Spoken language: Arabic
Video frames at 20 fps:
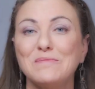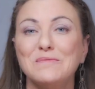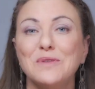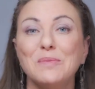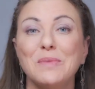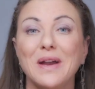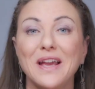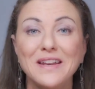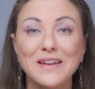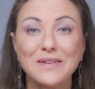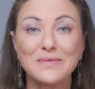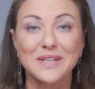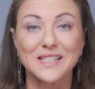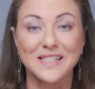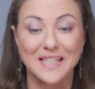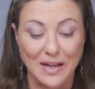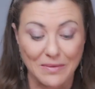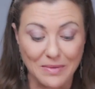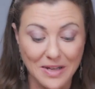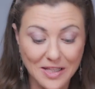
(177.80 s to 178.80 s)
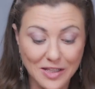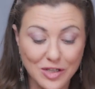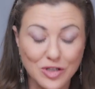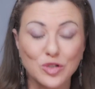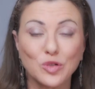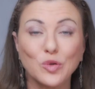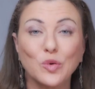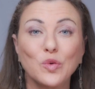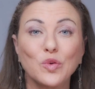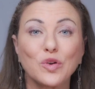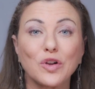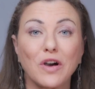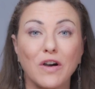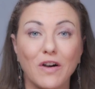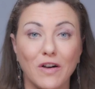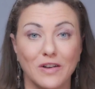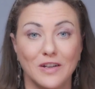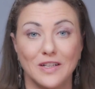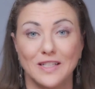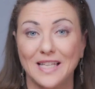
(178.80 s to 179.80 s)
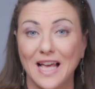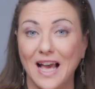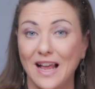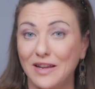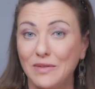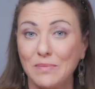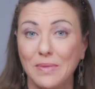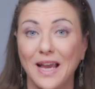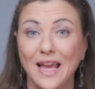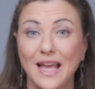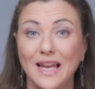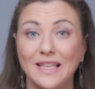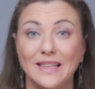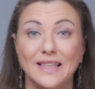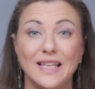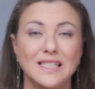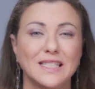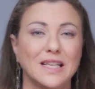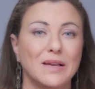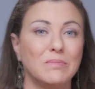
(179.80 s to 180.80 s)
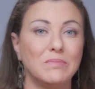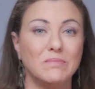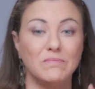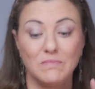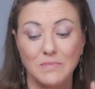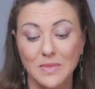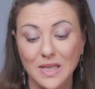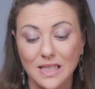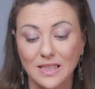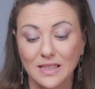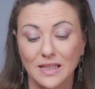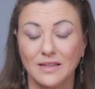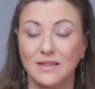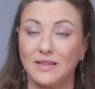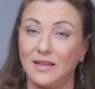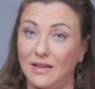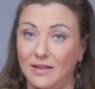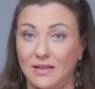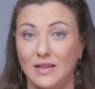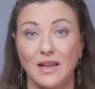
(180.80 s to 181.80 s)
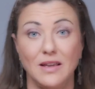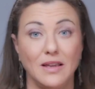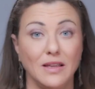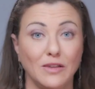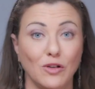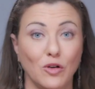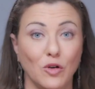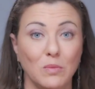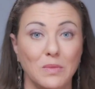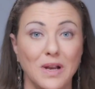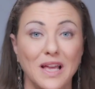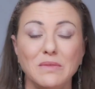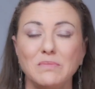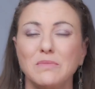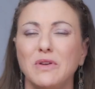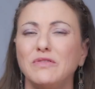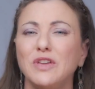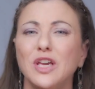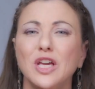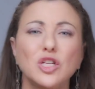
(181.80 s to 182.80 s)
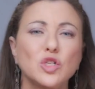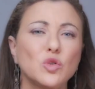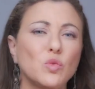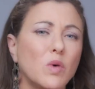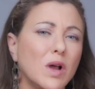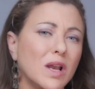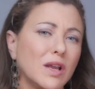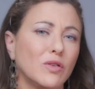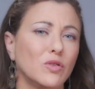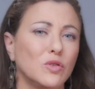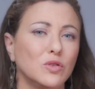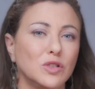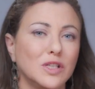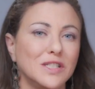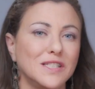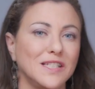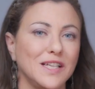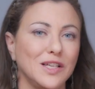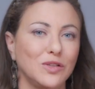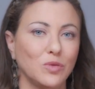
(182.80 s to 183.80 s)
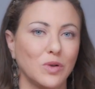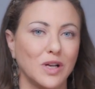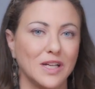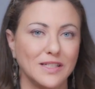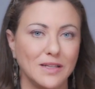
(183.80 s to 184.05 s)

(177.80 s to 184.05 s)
بما اني ما استعملتش دهون خالص حليب خالي الدسم ميزه كيكه الاومليت ما فيهاش ولا نقطه زيت ولا